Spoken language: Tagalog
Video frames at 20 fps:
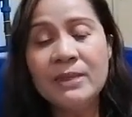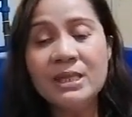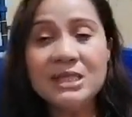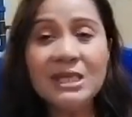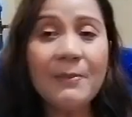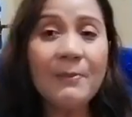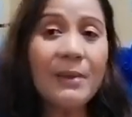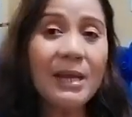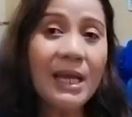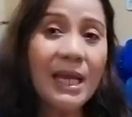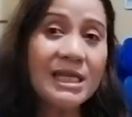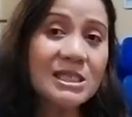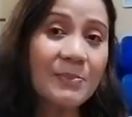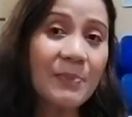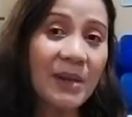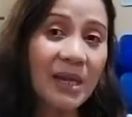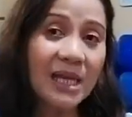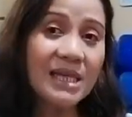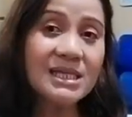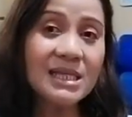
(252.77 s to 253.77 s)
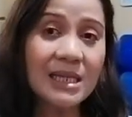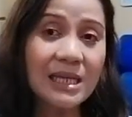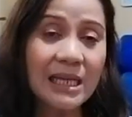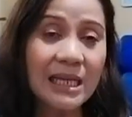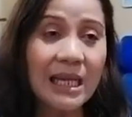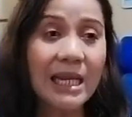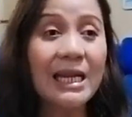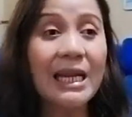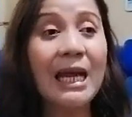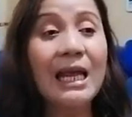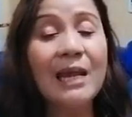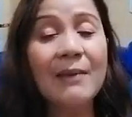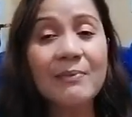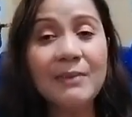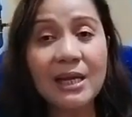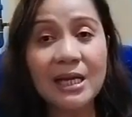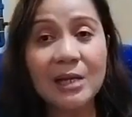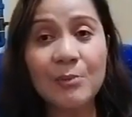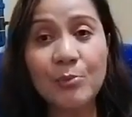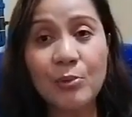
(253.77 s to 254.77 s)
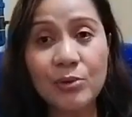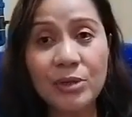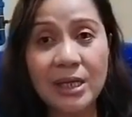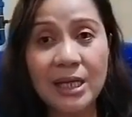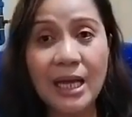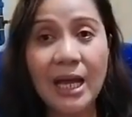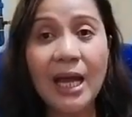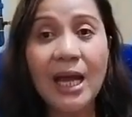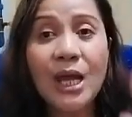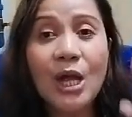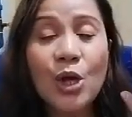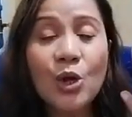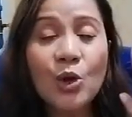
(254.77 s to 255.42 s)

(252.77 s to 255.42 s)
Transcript: Siyempre experience na nila yan, alam na rin po nila